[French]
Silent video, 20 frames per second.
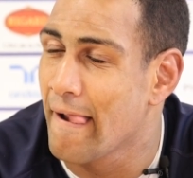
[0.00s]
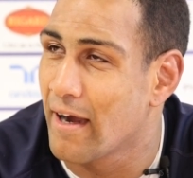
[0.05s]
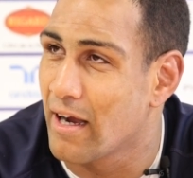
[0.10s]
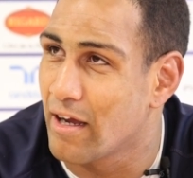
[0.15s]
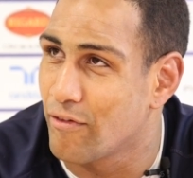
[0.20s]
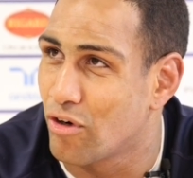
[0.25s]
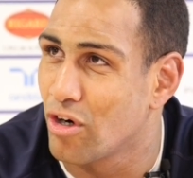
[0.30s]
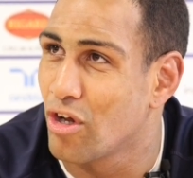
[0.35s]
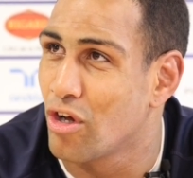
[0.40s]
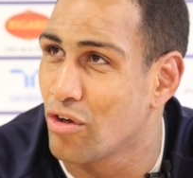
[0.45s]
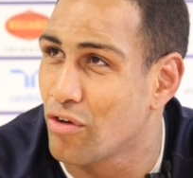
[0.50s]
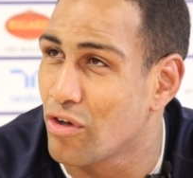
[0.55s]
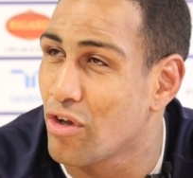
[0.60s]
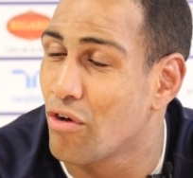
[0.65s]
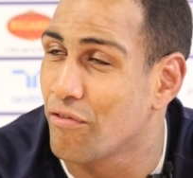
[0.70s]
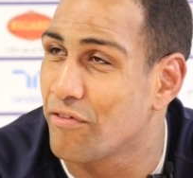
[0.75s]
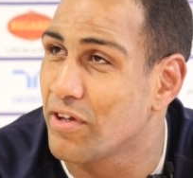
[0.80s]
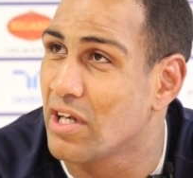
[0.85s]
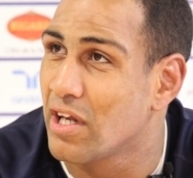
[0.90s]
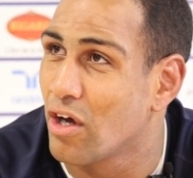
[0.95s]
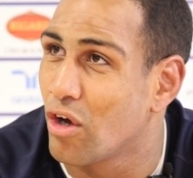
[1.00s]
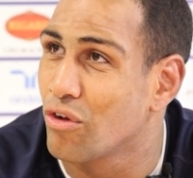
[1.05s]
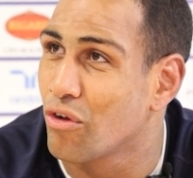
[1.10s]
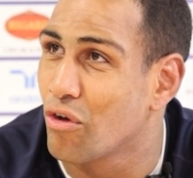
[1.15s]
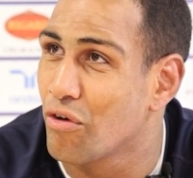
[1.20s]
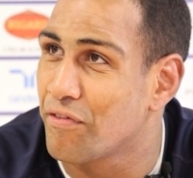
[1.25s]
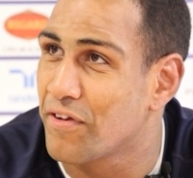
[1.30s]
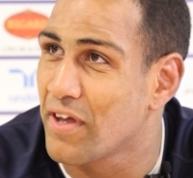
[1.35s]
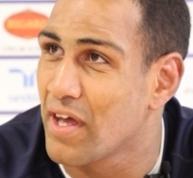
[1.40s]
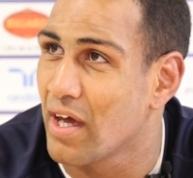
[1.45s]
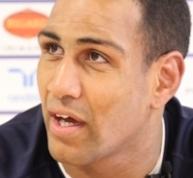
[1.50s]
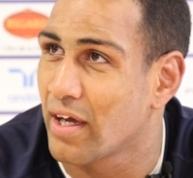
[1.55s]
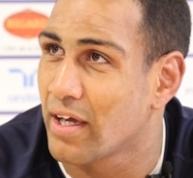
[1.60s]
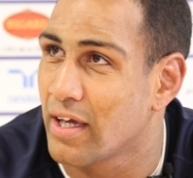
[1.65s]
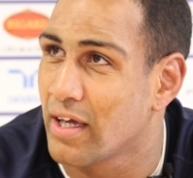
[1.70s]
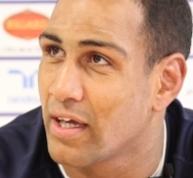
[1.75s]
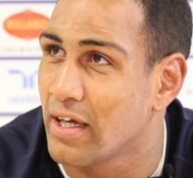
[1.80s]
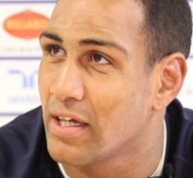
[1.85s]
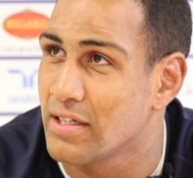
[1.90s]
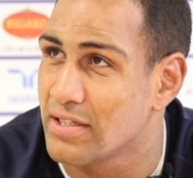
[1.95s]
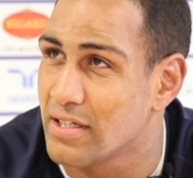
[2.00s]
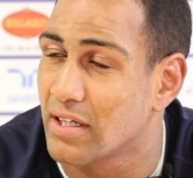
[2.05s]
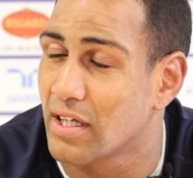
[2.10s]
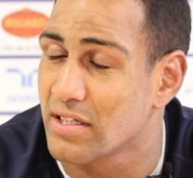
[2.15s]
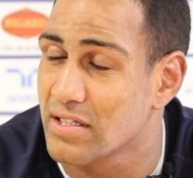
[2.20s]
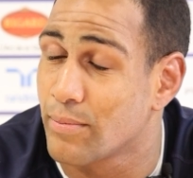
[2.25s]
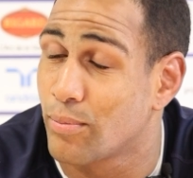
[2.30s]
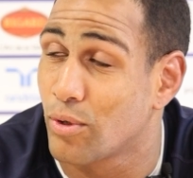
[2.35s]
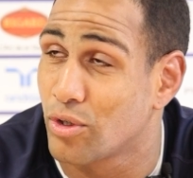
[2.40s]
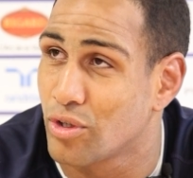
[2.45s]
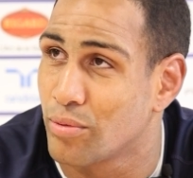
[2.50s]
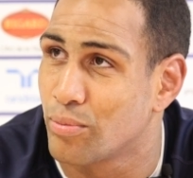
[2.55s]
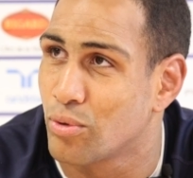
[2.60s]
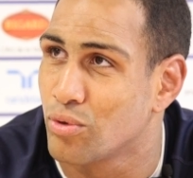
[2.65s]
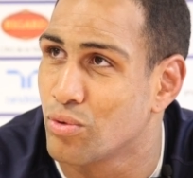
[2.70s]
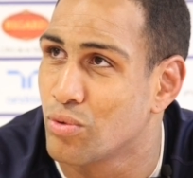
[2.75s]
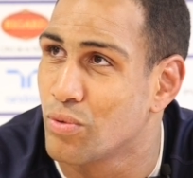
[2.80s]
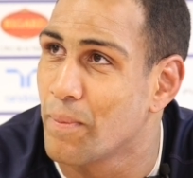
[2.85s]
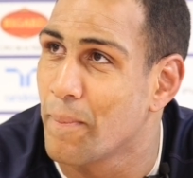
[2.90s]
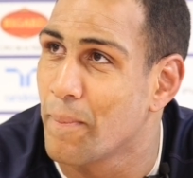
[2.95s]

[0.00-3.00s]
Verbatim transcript: et, voilà, on a envie de les rendre fiers et c'est très important pour nous.